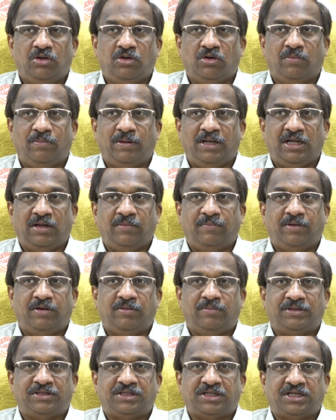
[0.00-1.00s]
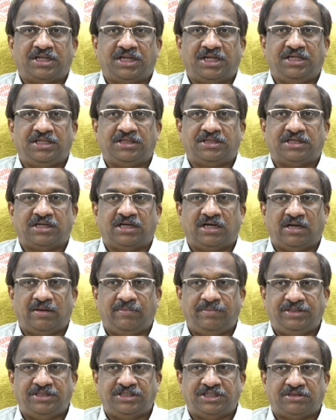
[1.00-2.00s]
నోబెల్ బహుమతి గ్రహీత
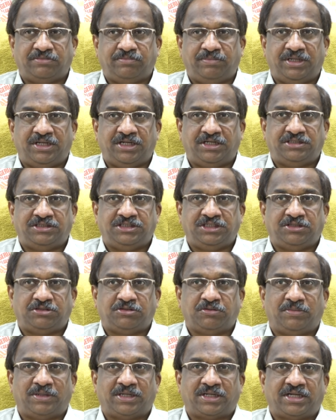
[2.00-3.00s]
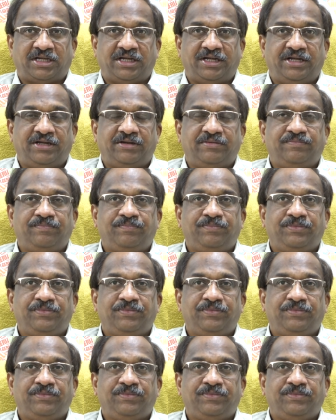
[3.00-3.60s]
అభిజిత్ బెనర్జీతో మాట్లాడాడు